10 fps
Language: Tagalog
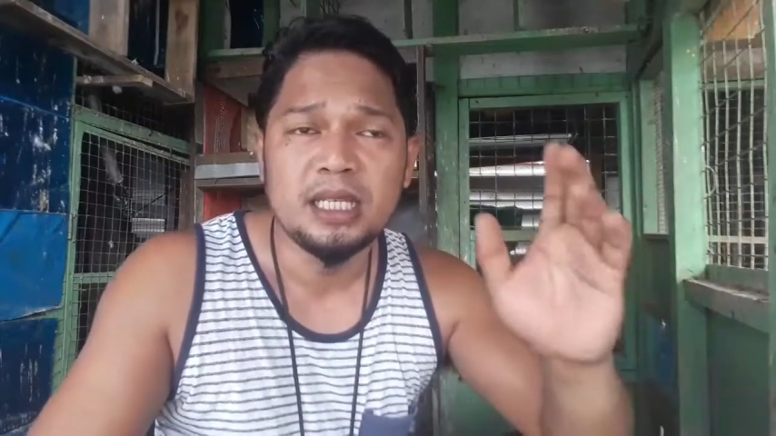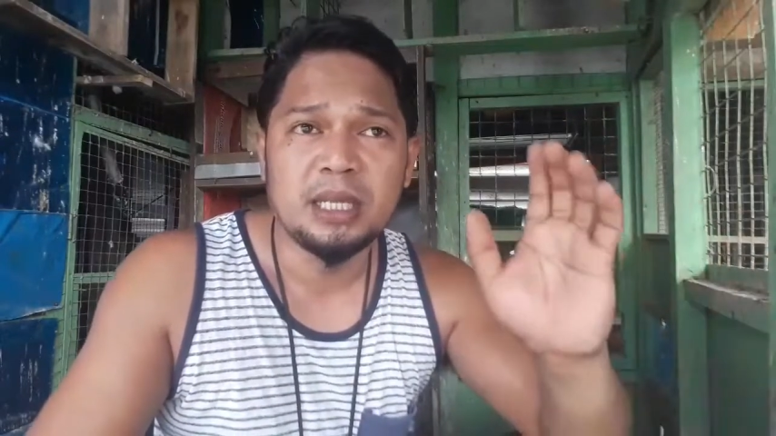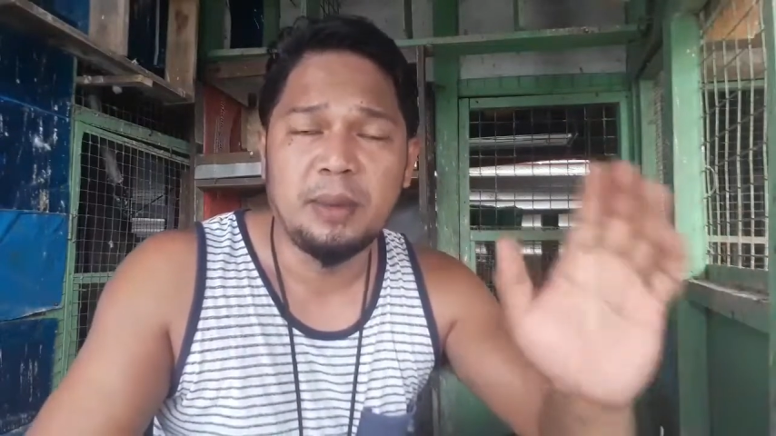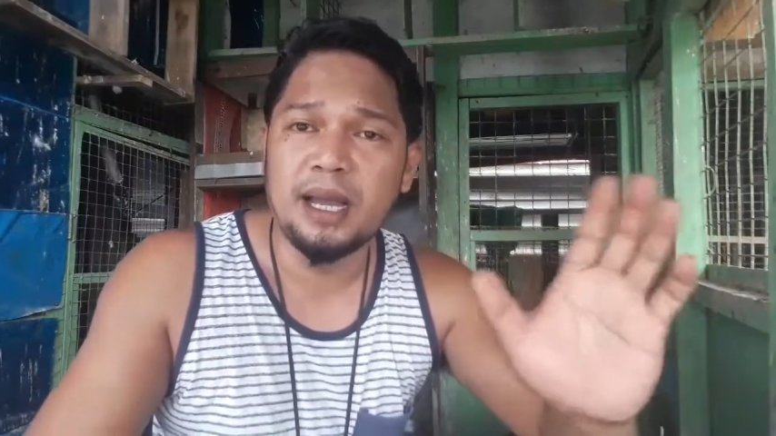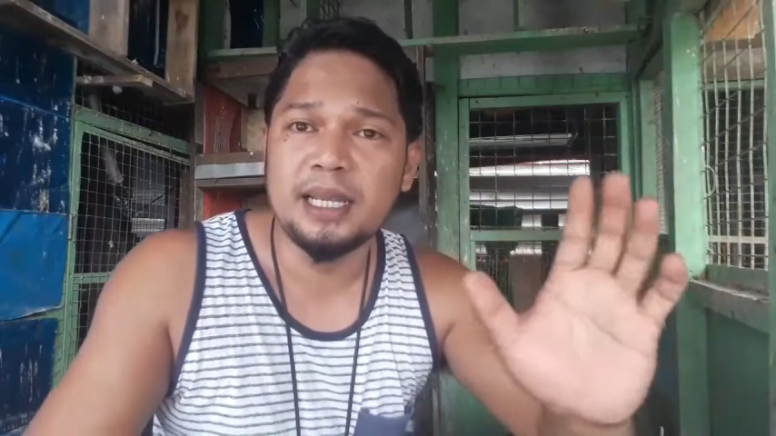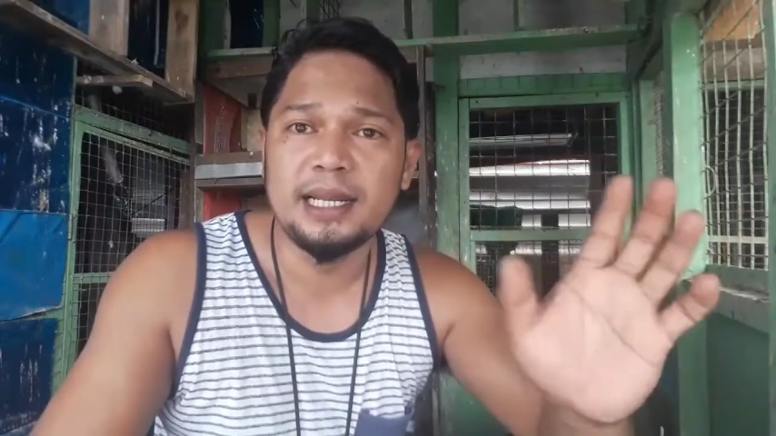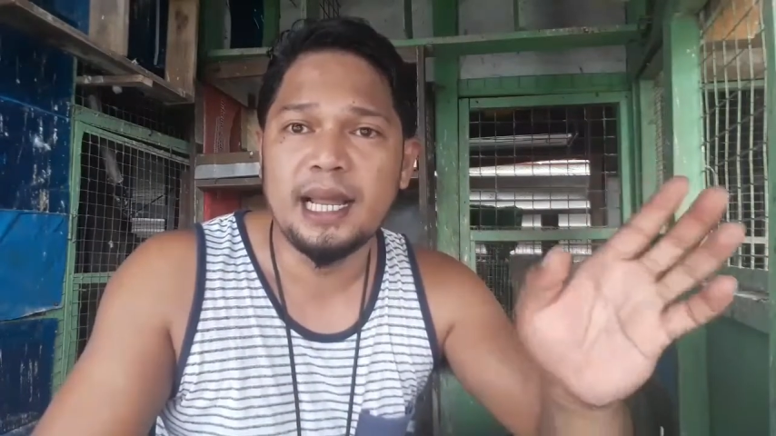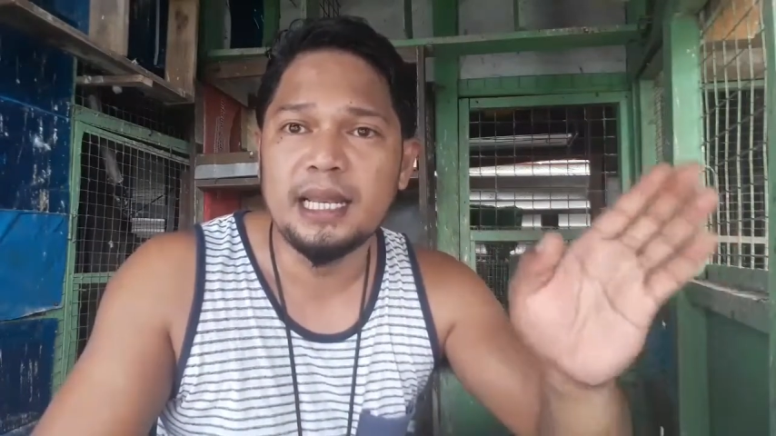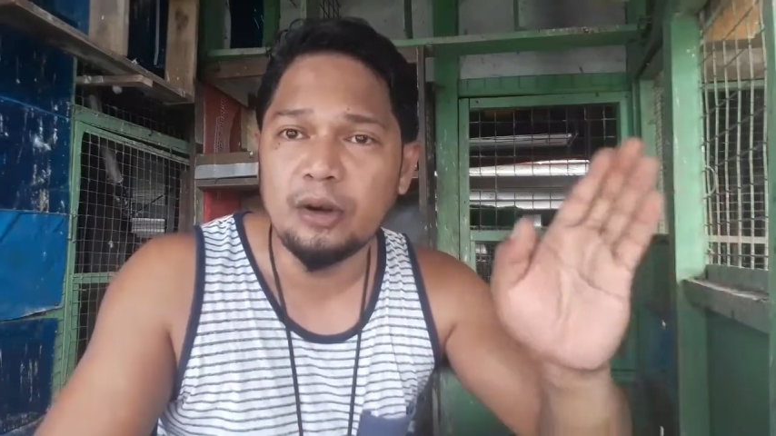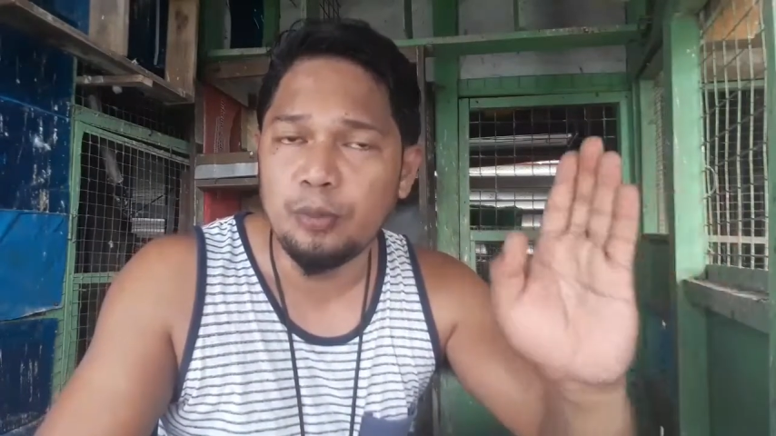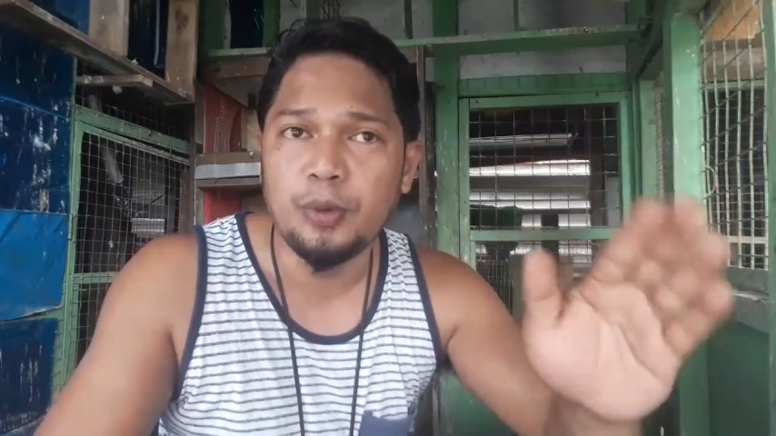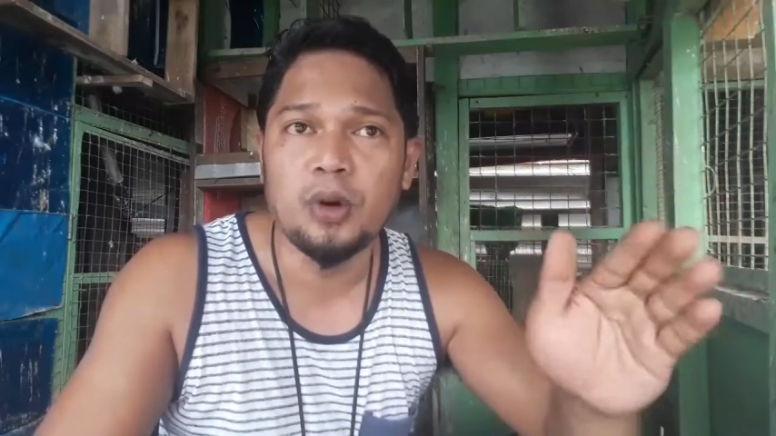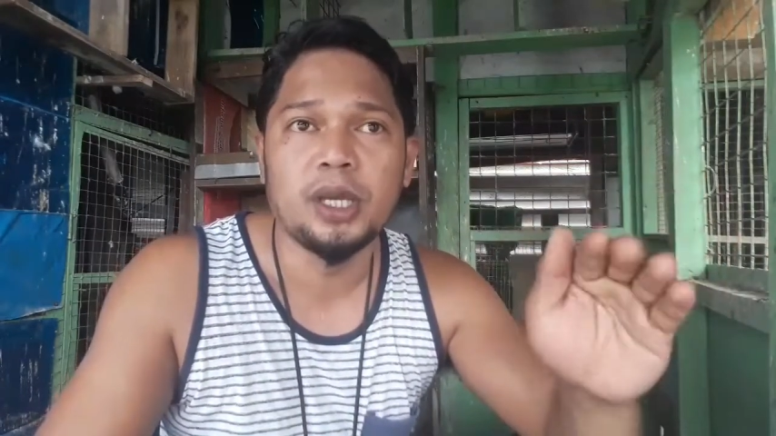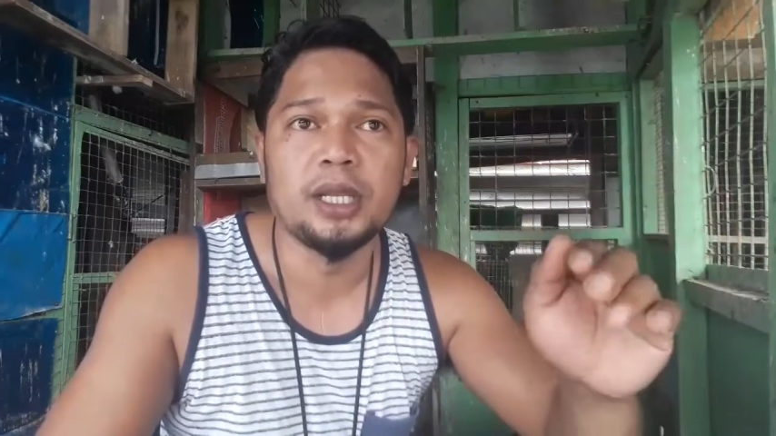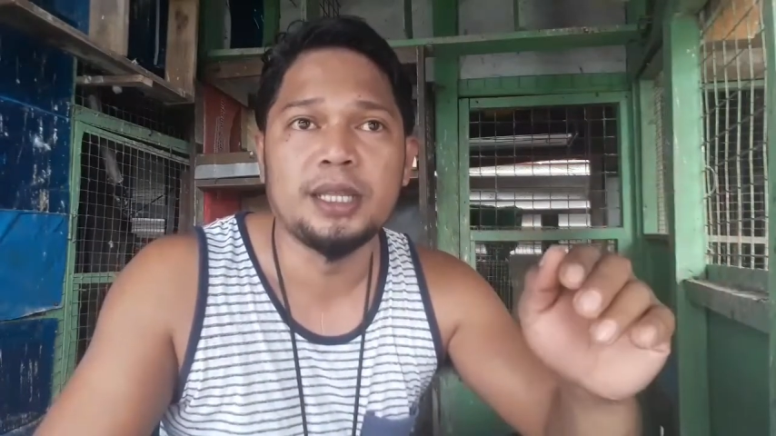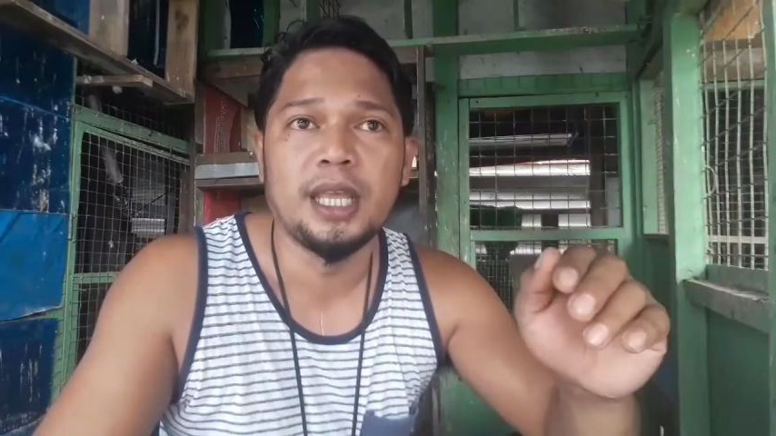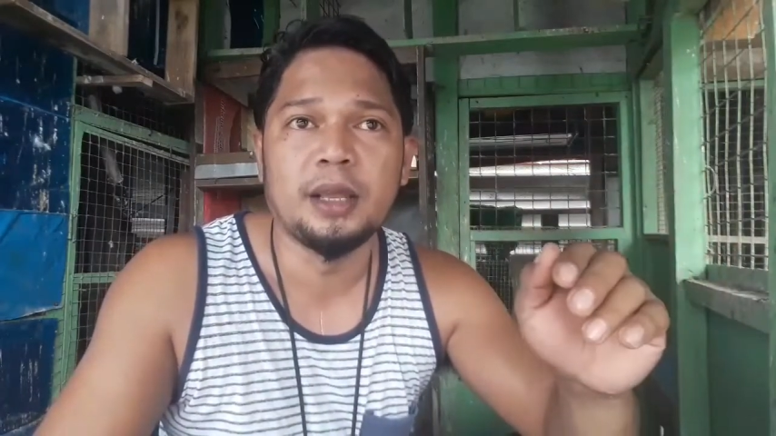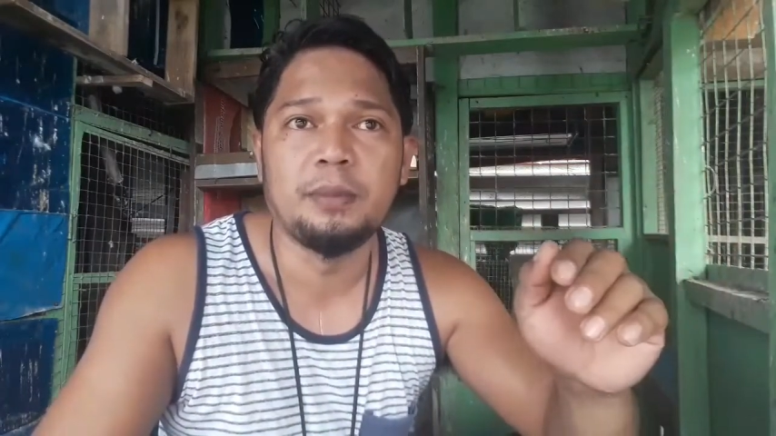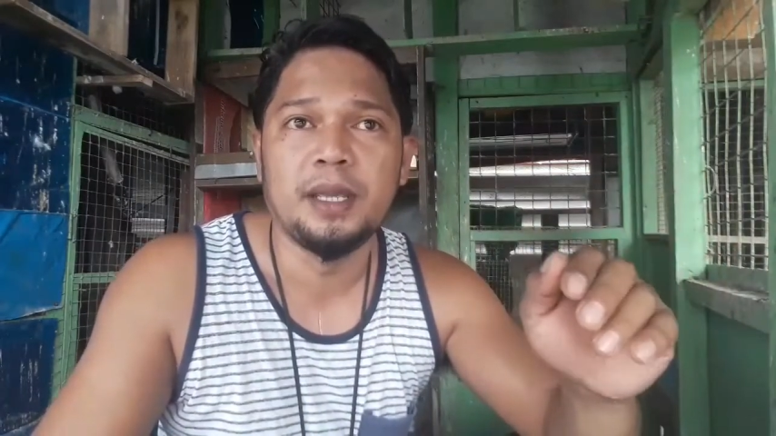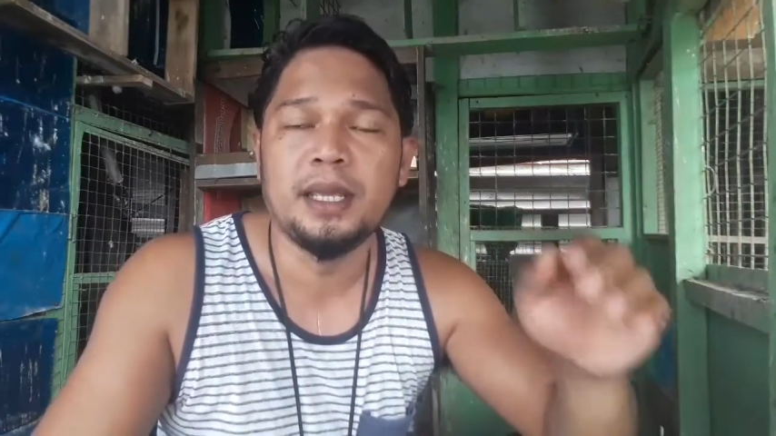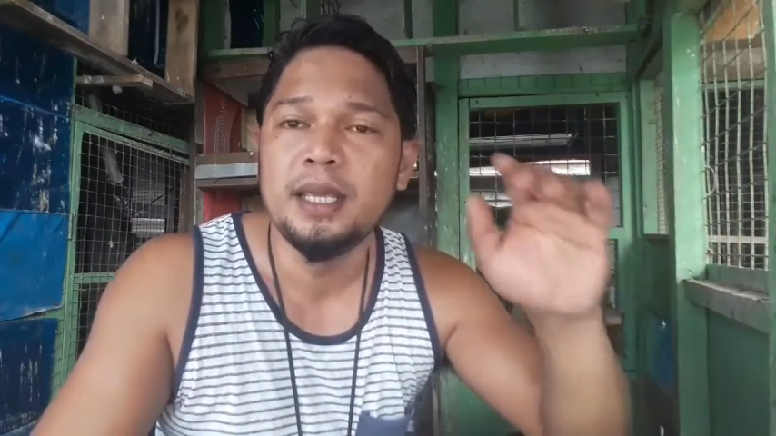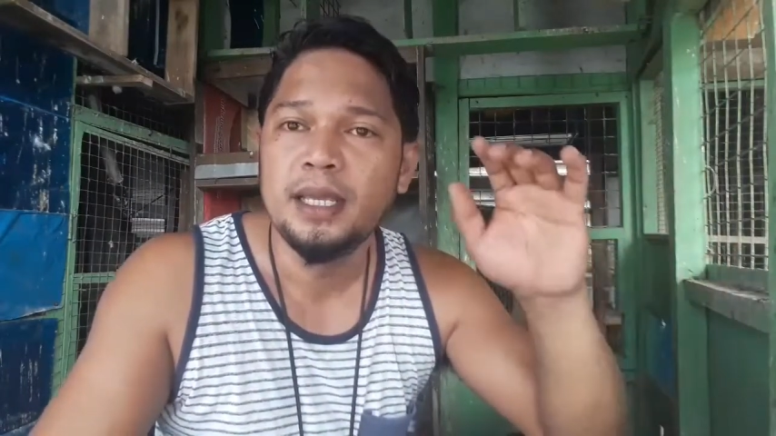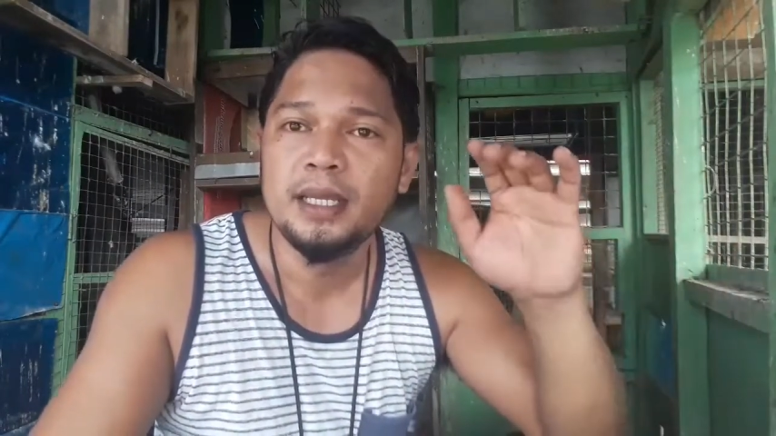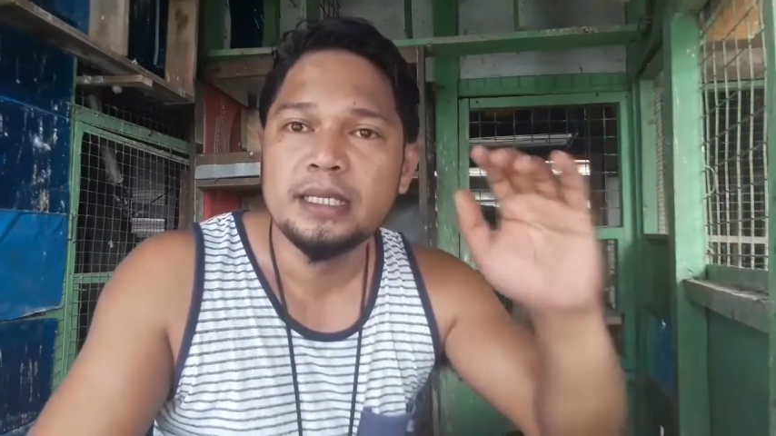sa mga naglalaro po ngayon ng derby.